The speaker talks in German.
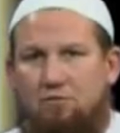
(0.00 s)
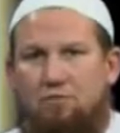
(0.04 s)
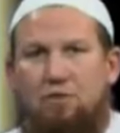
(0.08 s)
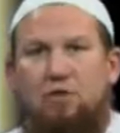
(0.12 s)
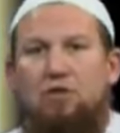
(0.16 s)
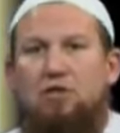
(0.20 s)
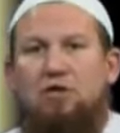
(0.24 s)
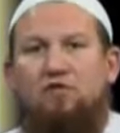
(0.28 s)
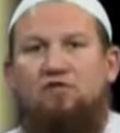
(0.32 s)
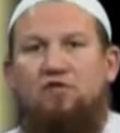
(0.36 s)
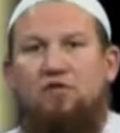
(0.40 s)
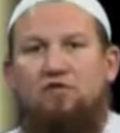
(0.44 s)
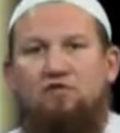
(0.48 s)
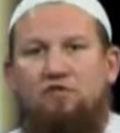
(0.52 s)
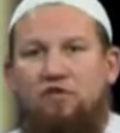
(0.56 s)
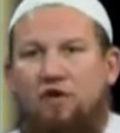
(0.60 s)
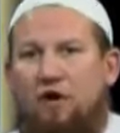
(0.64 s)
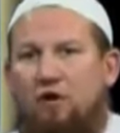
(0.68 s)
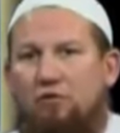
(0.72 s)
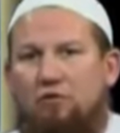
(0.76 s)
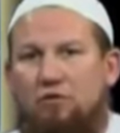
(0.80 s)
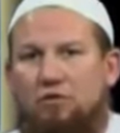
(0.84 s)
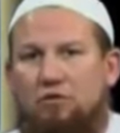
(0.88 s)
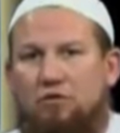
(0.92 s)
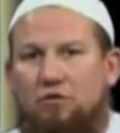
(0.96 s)
Bilder von
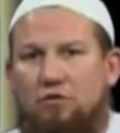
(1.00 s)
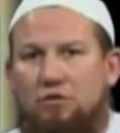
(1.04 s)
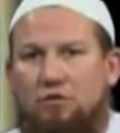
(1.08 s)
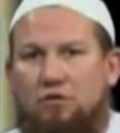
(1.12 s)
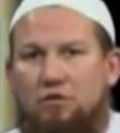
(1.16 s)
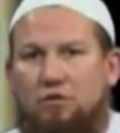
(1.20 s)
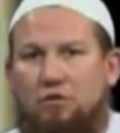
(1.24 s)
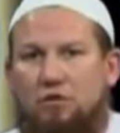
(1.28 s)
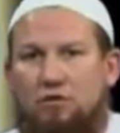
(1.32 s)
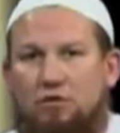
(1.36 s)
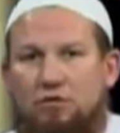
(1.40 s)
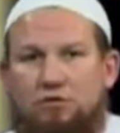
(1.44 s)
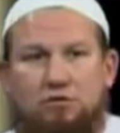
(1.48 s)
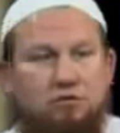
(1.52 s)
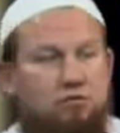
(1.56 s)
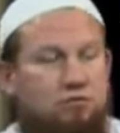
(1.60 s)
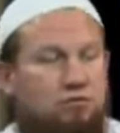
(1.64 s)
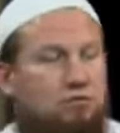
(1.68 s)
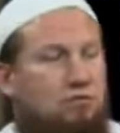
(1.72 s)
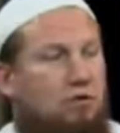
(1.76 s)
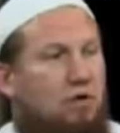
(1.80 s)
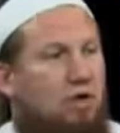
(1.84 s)
Frauen. So.